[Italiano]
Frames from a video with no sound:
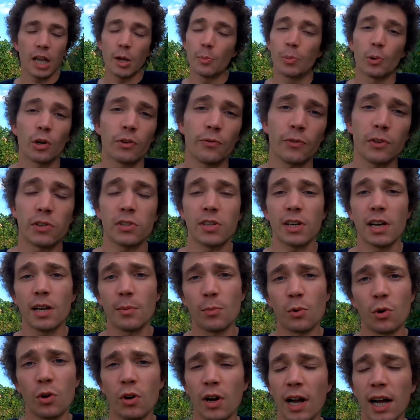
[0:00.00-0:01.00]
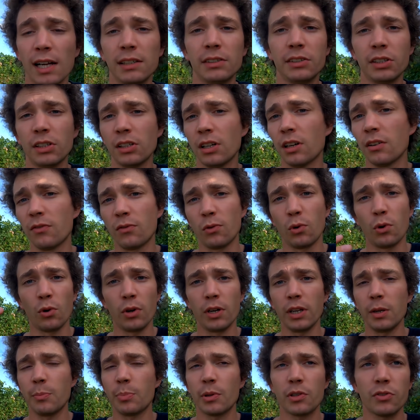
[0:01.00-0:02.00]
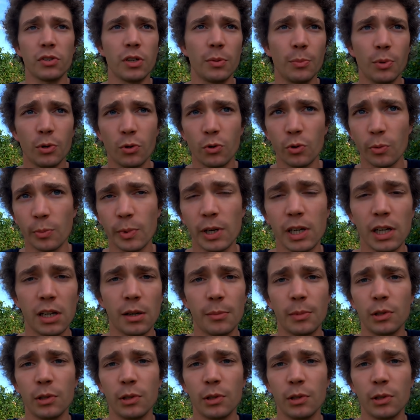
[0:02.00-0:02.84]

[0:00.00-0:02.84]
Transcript: e poi facciamo altri lavori per esempio come la